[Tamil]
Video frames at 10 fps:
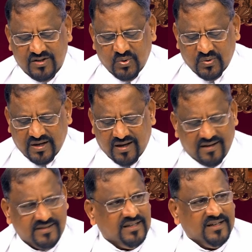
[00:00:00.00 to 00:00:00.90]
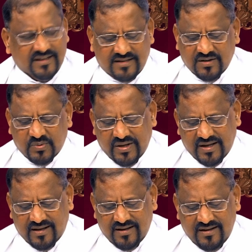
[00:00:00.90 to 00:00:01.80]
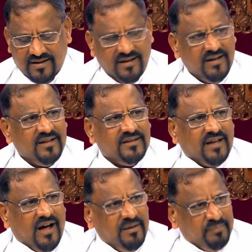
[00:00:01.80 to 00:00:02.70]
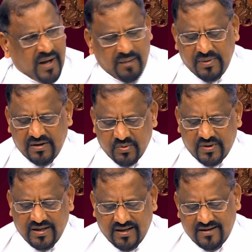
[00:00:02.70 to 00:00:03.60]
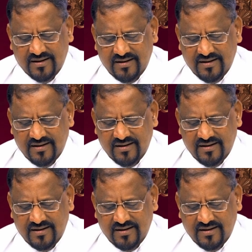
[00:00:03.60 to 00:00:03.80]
யூதா சிங்கத்தின் கொடியை தான் பாம்பின் கொடியை